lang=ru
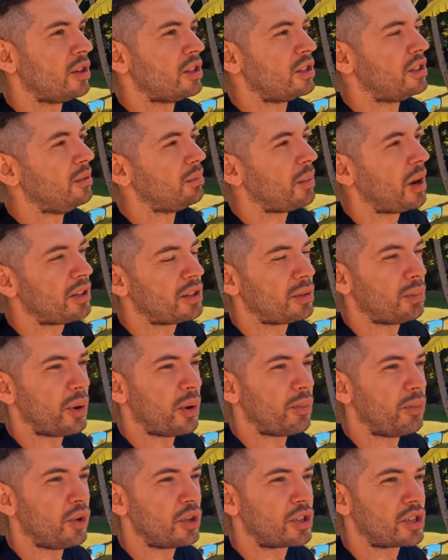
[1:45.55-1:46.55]
Снимайте
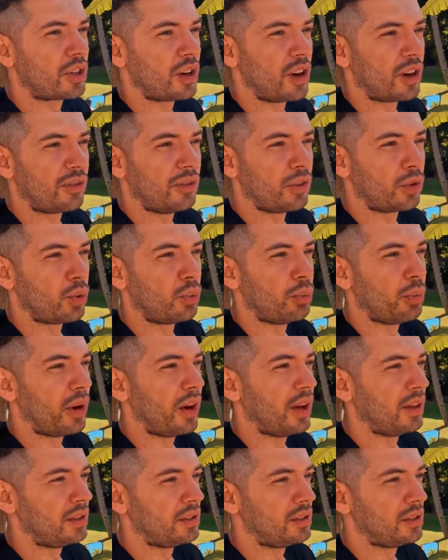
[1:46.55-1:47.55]
побольше, как вы
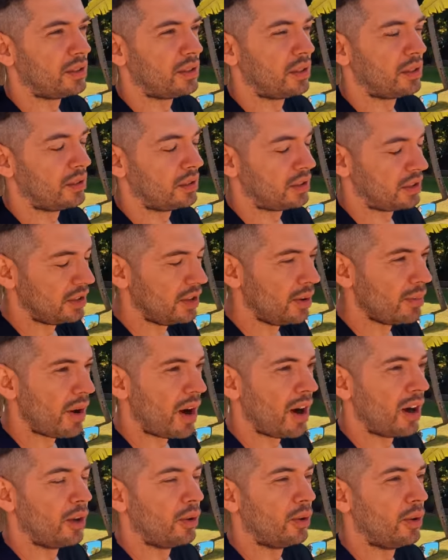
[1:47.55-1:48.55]
купаетесь.
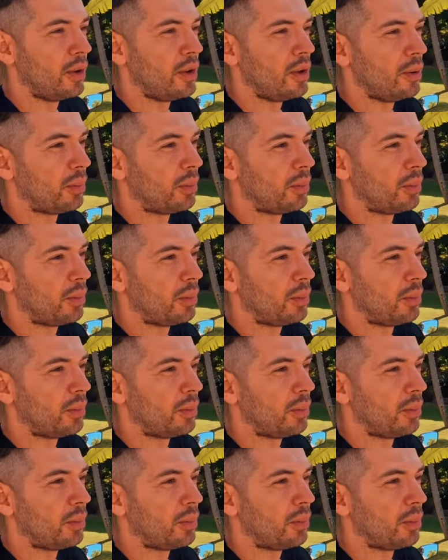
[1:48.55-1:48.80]
Снимаю.